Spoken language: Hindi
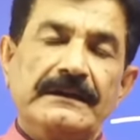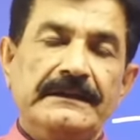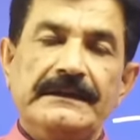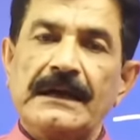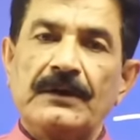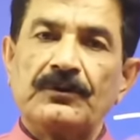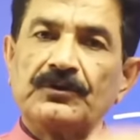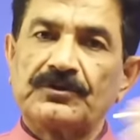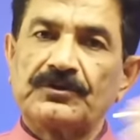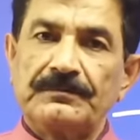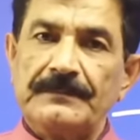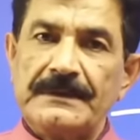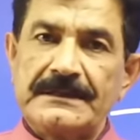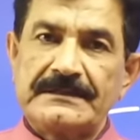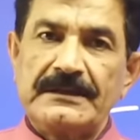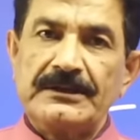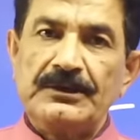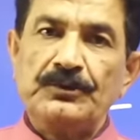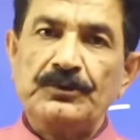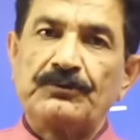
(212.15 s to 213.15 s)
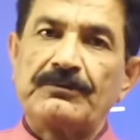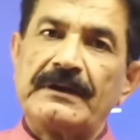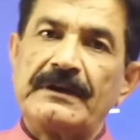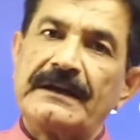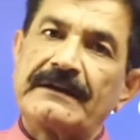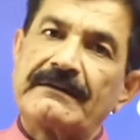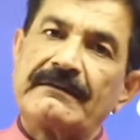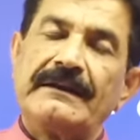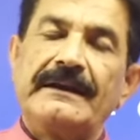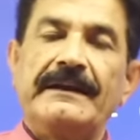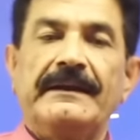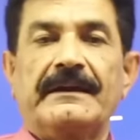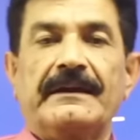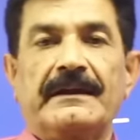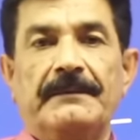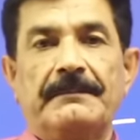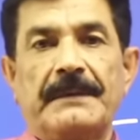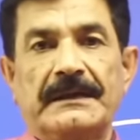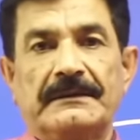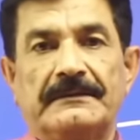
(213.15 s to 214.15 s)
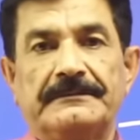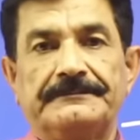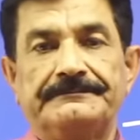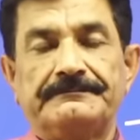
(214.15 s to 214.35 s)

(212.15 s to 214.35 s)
या उसमें से न्यूट्रिएंट लेने के बाद